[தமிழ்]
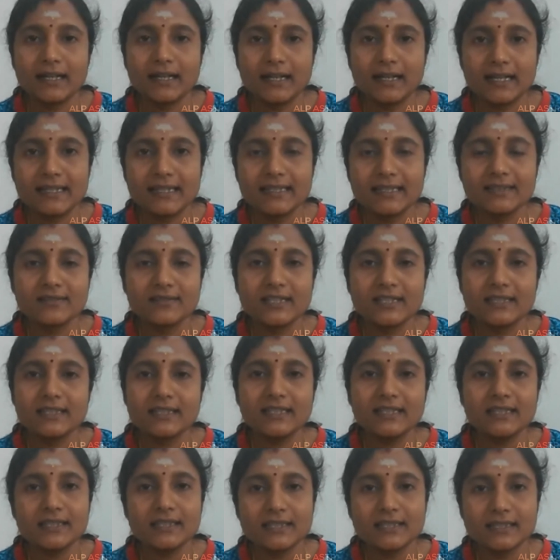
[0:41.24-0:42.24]
அதுல
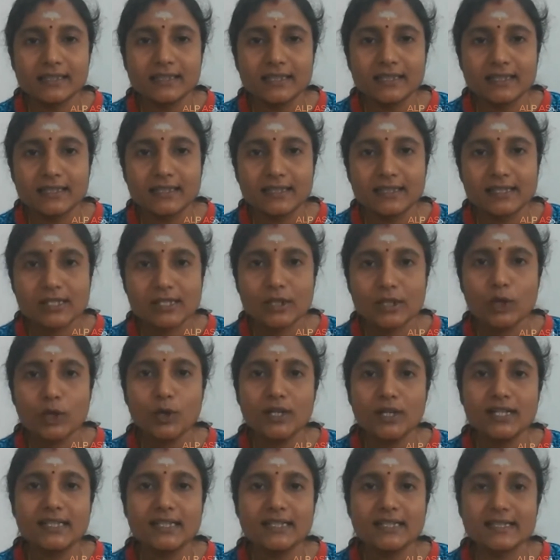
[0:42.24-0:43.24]
வந்து இந்த ஸ்லோ
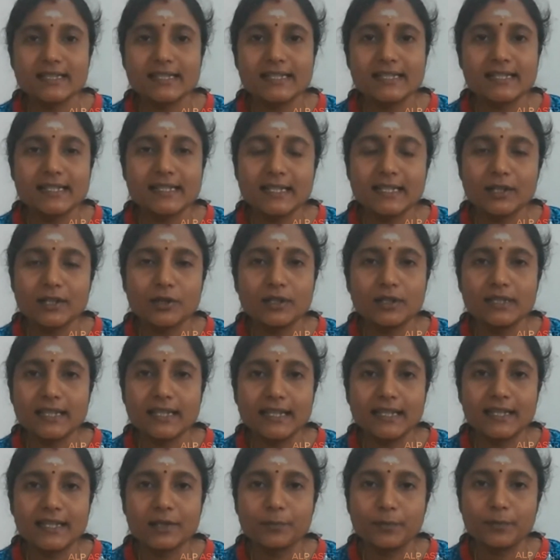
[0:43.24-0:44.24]
லேர்னர்ஸ்ன்னு சில
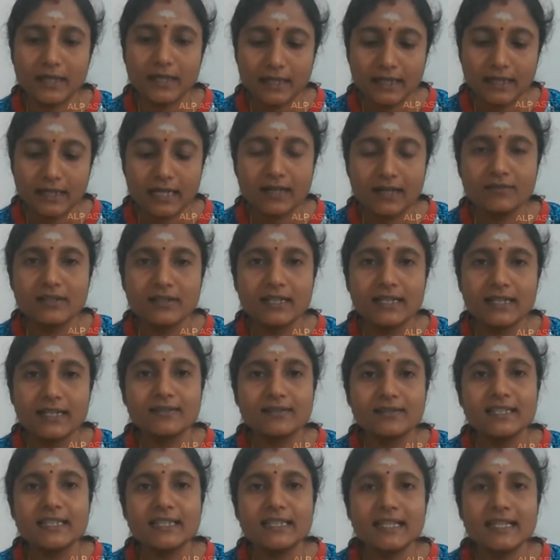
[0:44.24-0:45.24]
குழந்தைங்க இருப்பாங்க அவங்கள
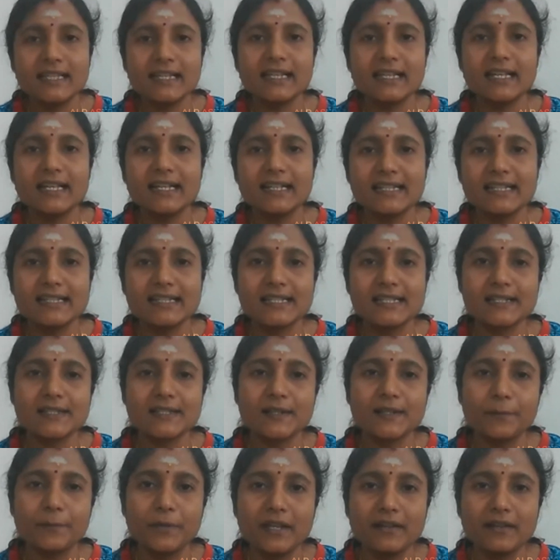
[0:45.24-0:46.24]
வந்து எல்லா
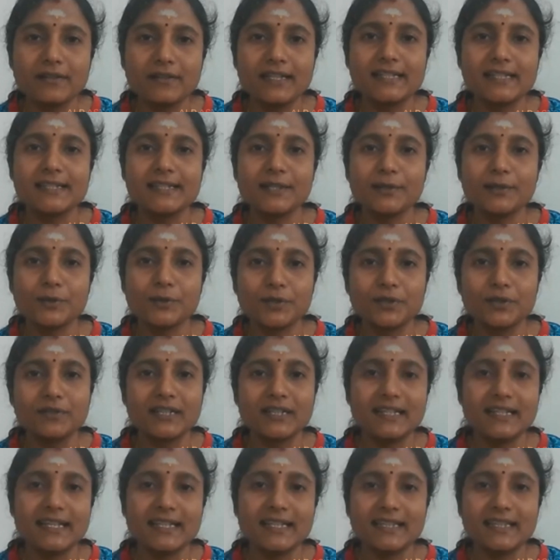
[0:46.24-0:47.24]
டீச்சர்ஸும் எப்படியாவது டிசியை கொடுத்து
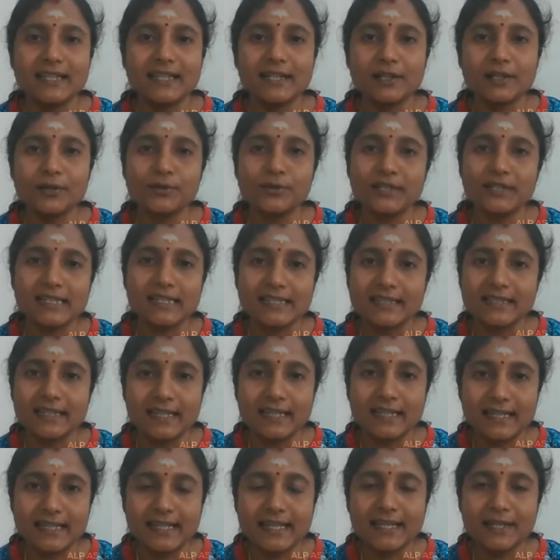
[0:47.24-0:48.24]
வெளியே தீரணுங்கிற
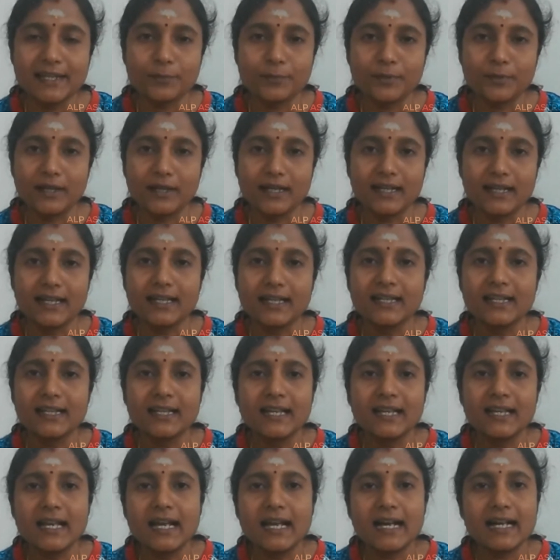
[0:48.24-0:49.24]
சிந்தனையிலேயே இருப்பாங்க
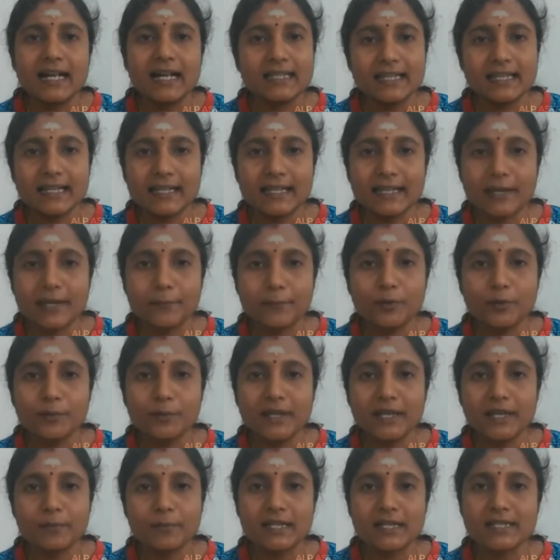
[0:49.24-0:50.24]
அது எனக்கு
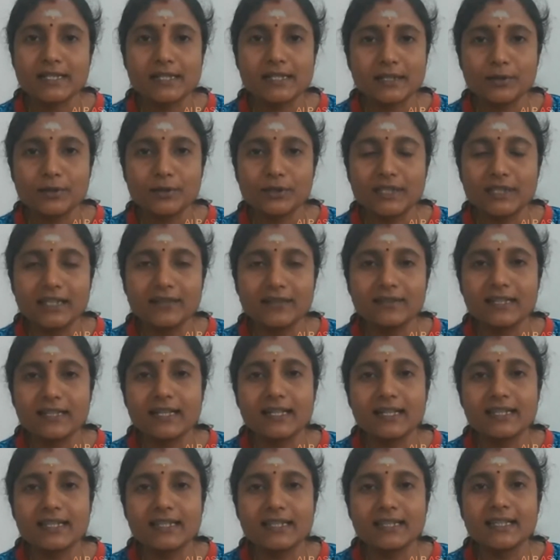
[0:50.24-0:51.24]
எப்பவுமே என் மனசுக்கு ஒத்தே
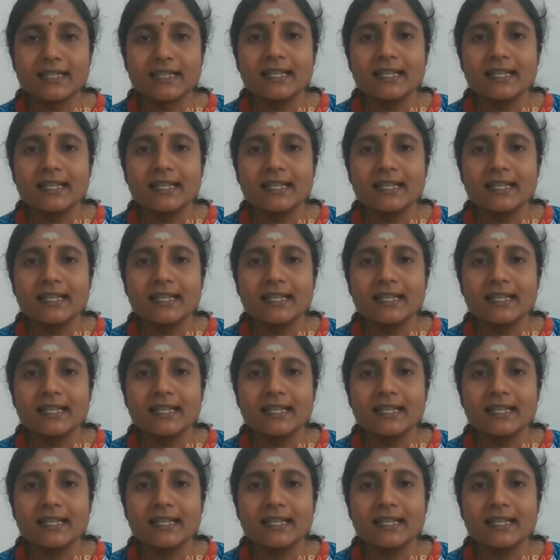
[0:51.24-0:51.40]
வராது